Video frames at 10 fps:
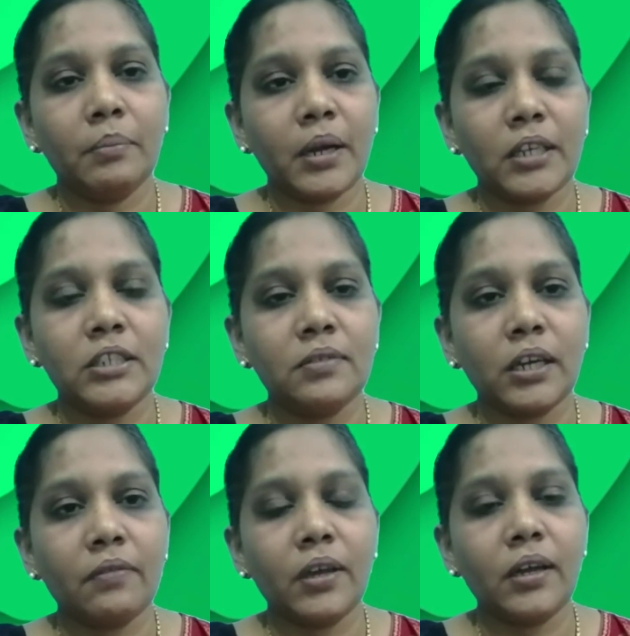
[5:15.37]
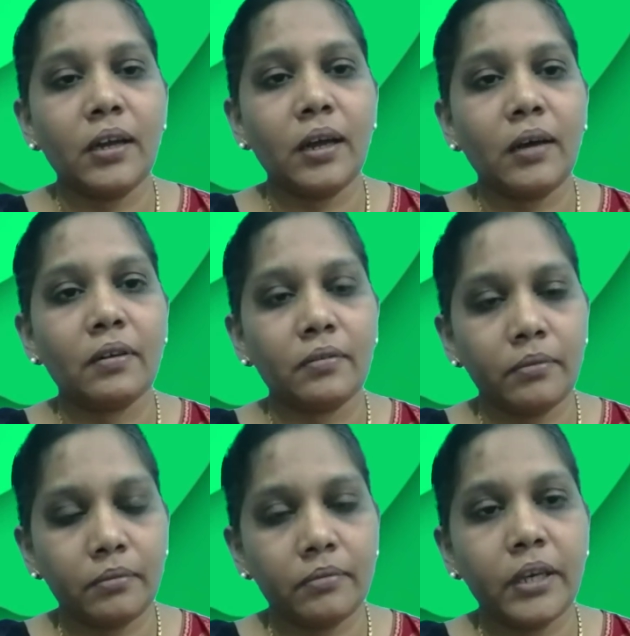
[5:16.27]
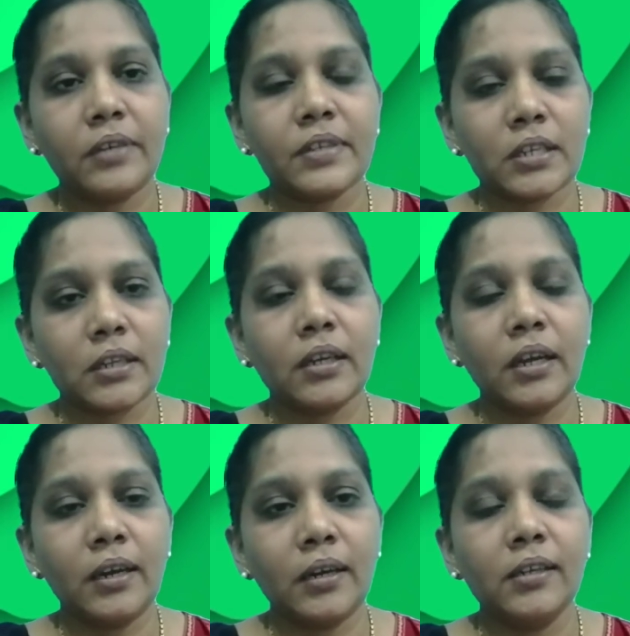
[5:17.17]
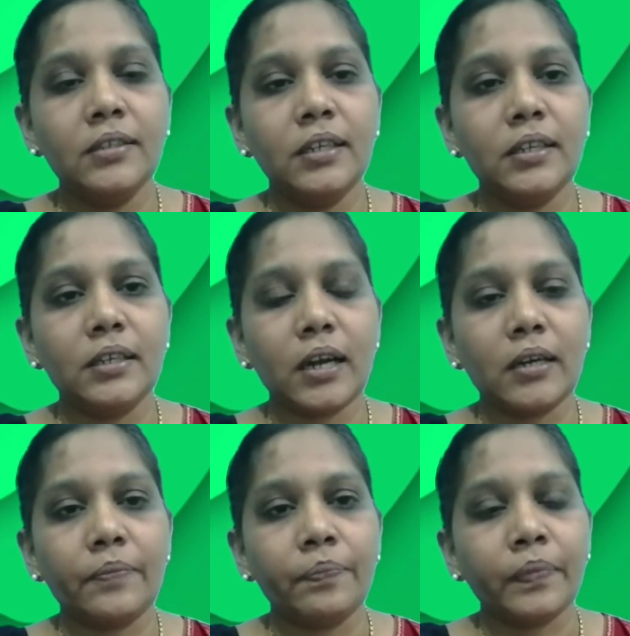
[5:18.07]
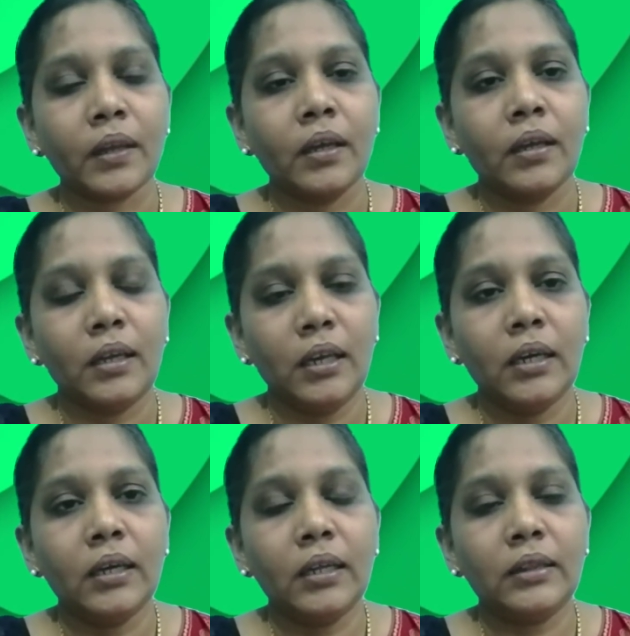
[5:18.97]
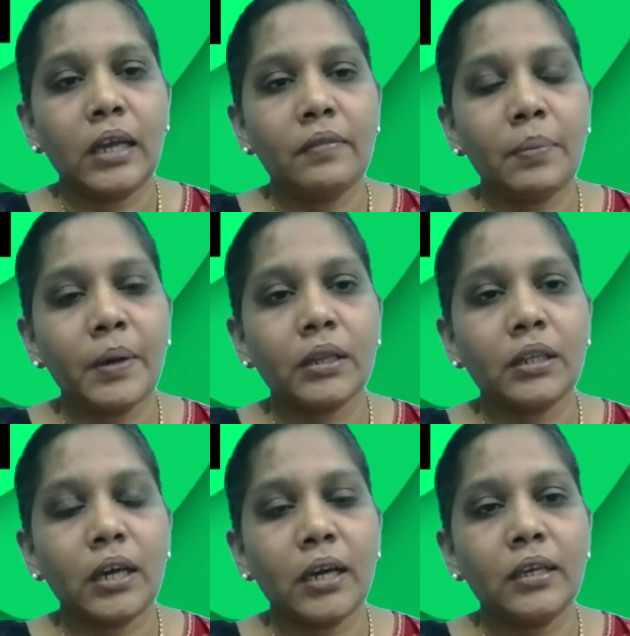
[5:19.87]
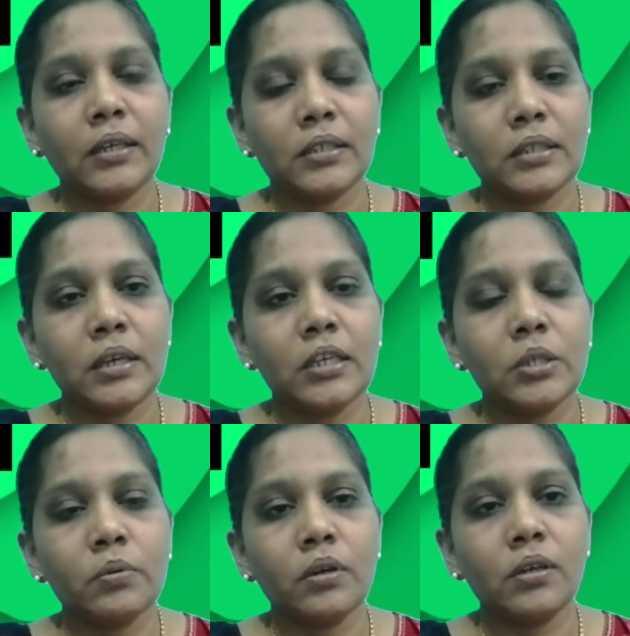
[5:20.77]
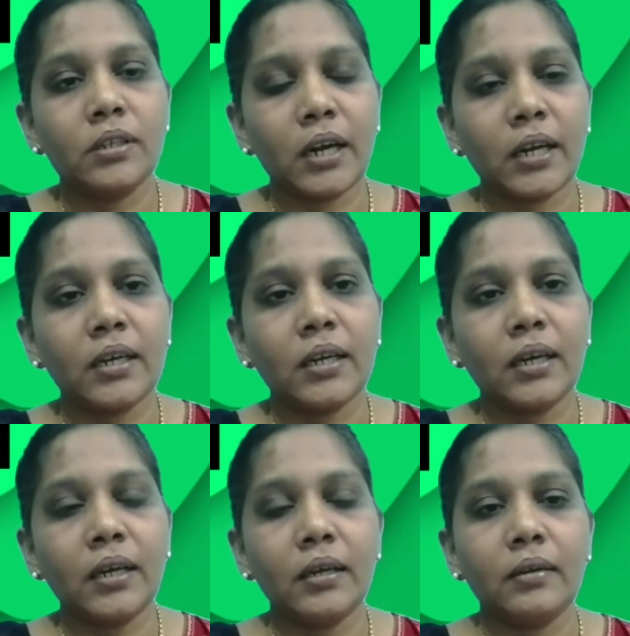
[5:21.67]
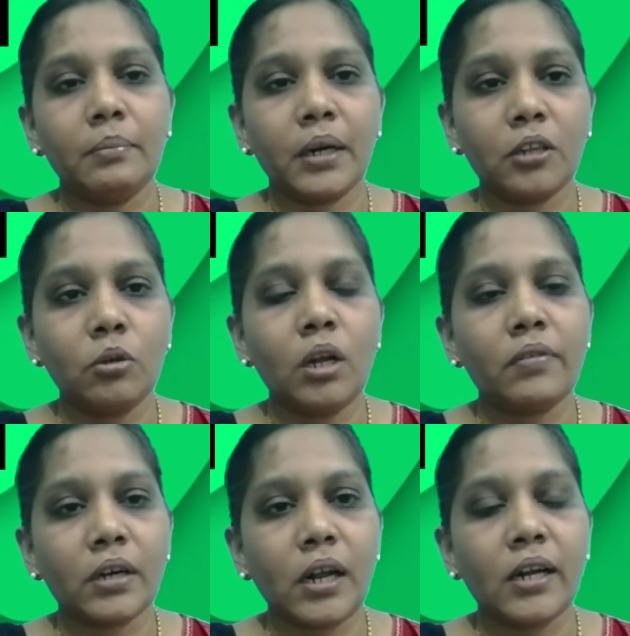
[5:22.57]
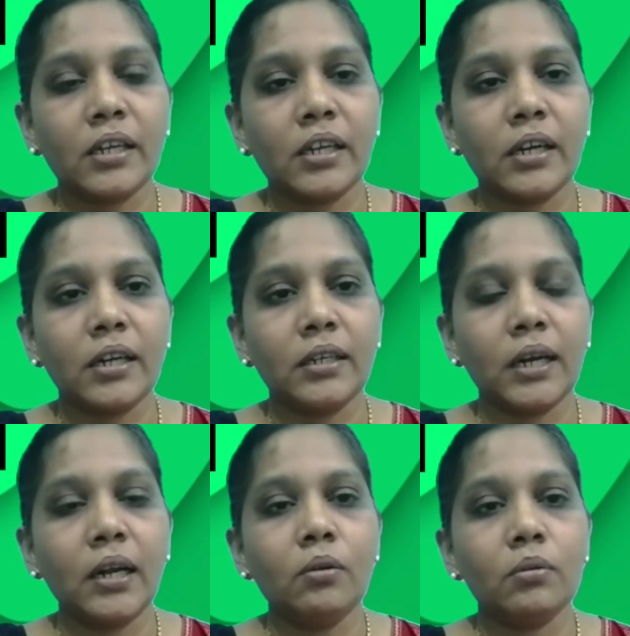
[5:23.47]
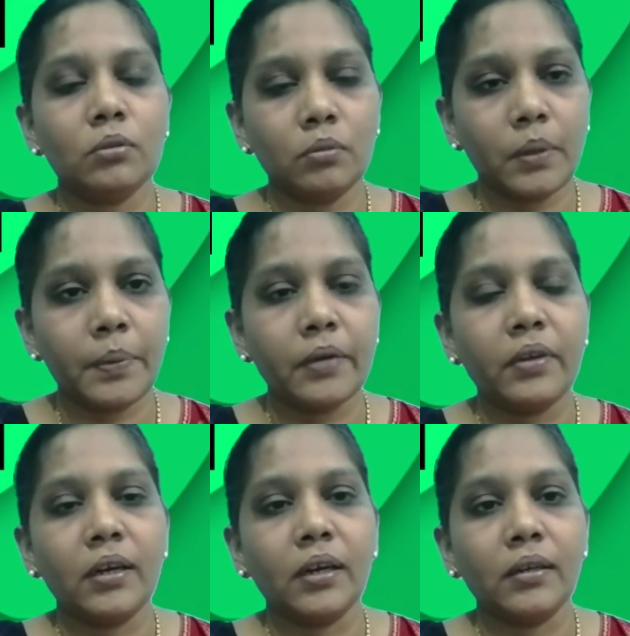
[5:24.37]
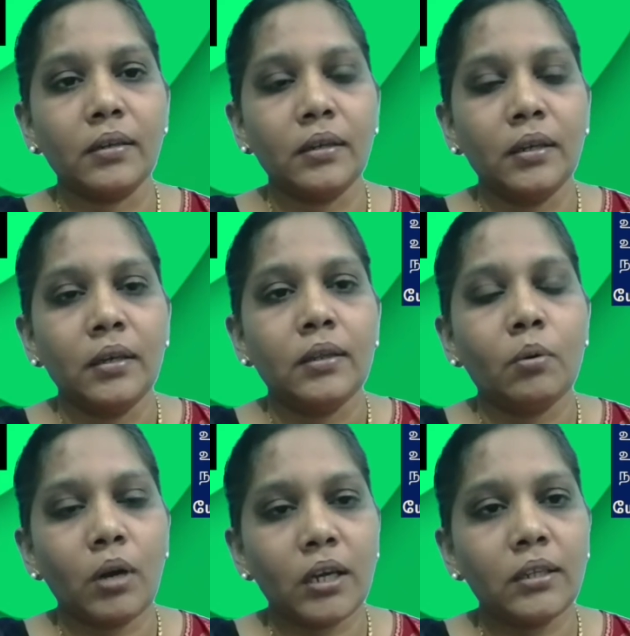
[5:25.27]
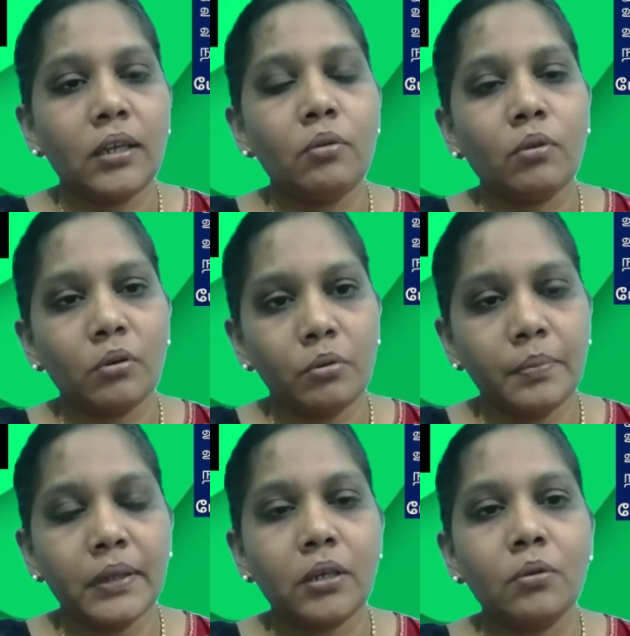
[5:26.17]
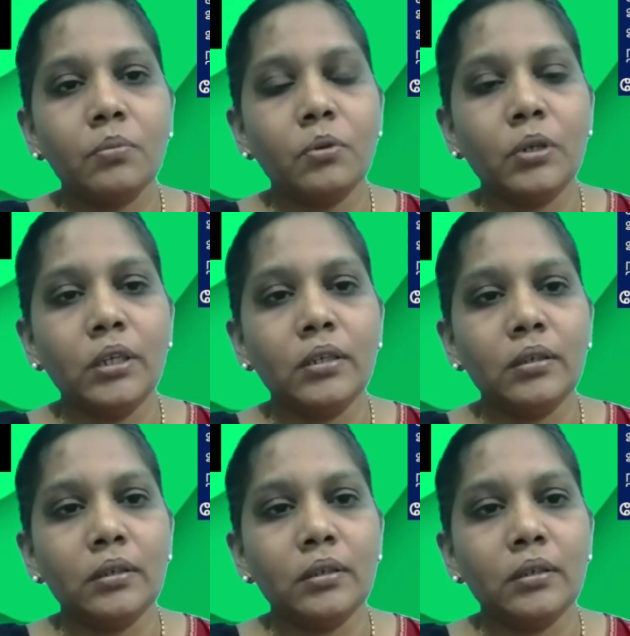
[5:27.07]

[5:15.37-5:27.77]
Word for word: மறைச்சு வைக்கவே இல்லை அவர் வேதவசனத்திலே எழுதியிருக்கிறாரு நீங்கள் தேவபக்தியாய் கிறிஸ்து இயேசுவுக்குள் நடக்க மனதுள்ளவர்கள் ஆனீர்கள் என்றால் துன்பப்படுவீர்கள் இந்த உலகத்தில் உங்களுக்கு உபத்திரவம் உண்டு